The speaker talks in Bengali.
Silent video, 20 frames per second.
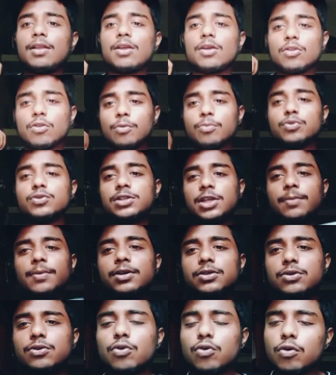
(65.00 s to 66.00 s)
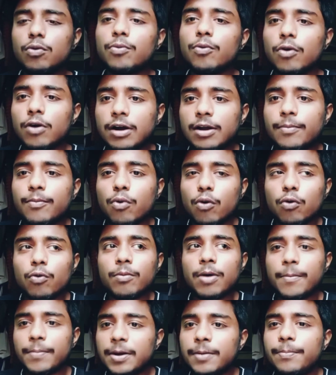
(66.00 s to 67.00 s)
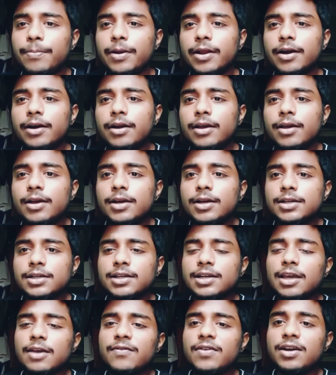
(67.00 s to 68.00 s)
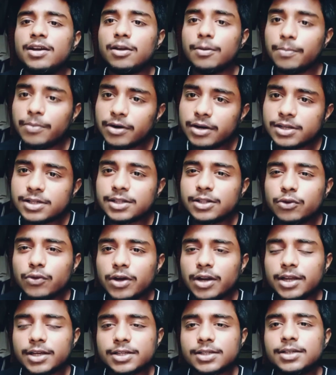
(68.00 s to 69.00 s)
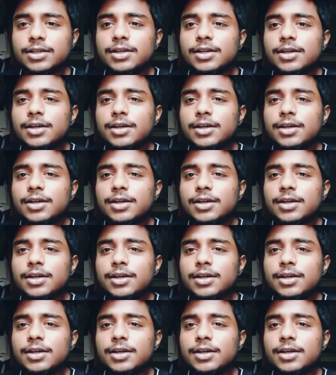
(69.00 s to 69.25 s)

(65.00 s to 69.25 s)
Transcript: তো বুঝতেই পারছো কোনো একটা বড় মাপের প্লেয়ার সে কেভিন ডিব্রেনের সাথেও খেলেছে